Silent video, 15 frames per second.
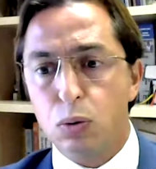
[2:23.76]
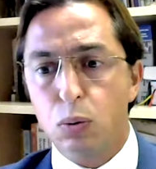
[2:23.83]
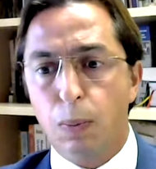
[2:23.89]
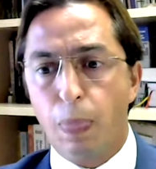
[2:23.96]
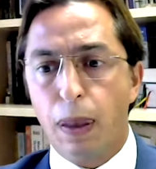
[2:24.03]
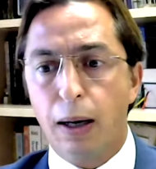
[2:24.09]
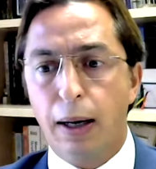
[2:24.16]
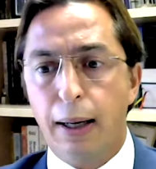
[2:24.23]

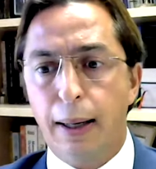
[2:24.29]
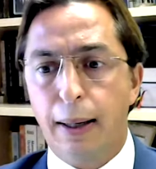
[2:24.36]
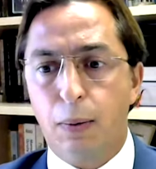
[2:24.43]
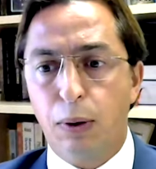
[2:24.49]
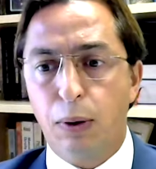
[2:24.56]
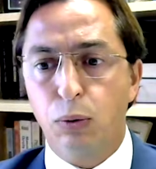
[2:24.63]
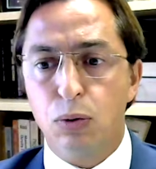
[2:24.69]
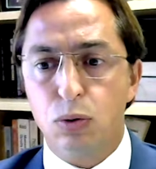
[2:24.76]
isso,
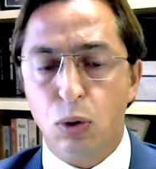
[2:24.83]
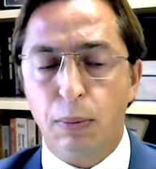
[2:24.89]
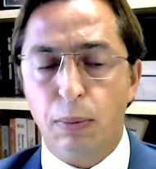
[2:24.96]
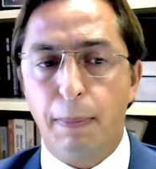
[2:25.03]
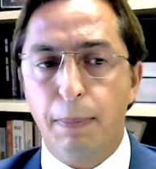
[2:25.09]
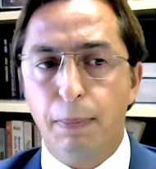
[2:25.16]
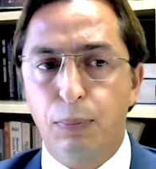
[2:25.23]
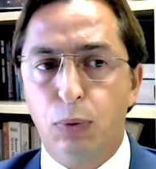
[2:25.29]
é, quando
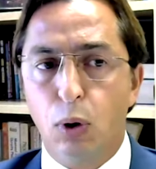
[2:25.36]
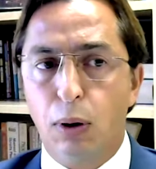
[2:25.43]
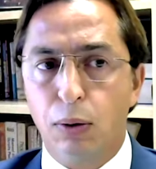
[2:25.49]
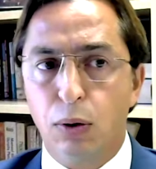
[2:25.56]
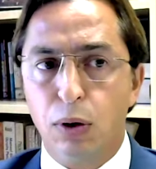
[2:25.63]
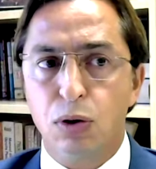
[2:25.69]
toma, to,